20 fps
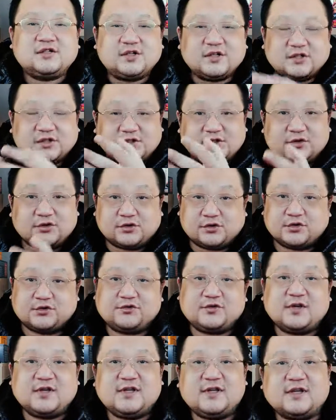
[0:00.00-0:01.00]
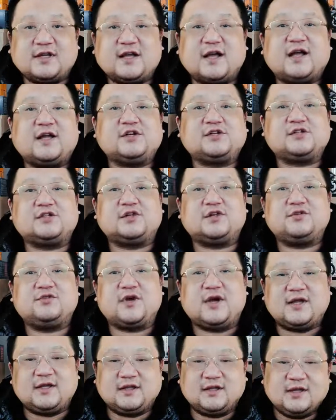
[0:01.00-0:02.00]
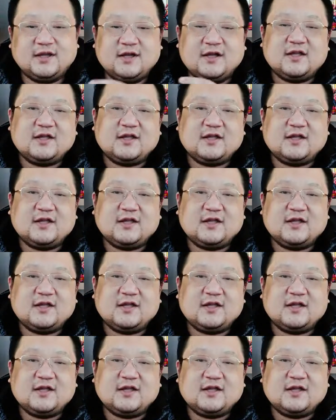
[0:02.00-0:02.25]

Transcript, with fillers: 这个时候是最一开始的原因。